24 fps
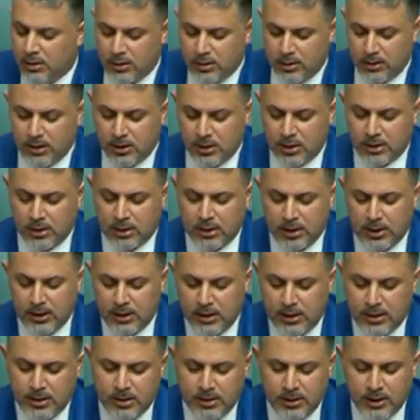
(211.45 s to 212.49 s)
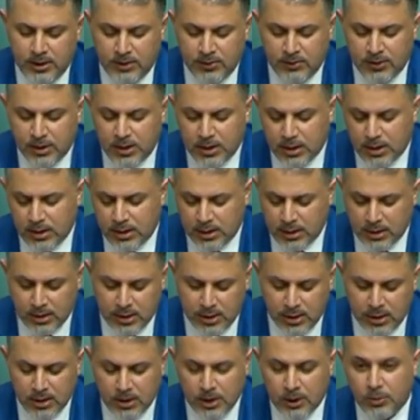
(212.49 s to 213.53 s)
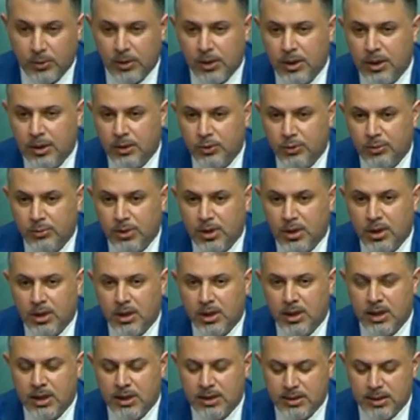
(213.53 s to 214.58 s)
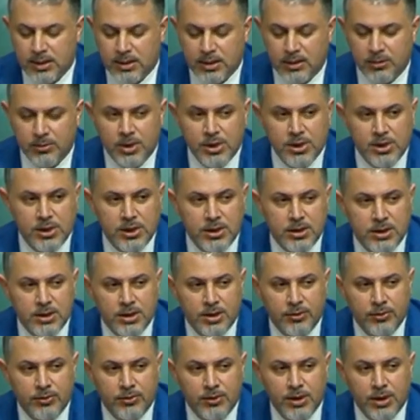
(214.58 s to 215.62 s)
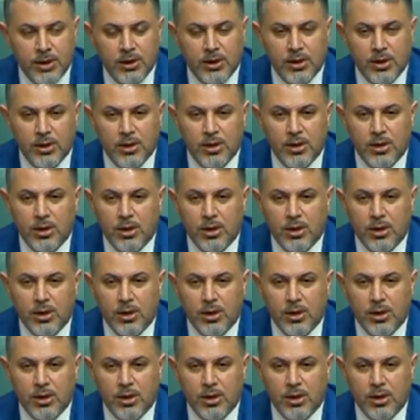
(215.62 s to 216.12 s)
آه، خلال هذه الفترة التي توليت بها رئاسة المجلس التنفيذي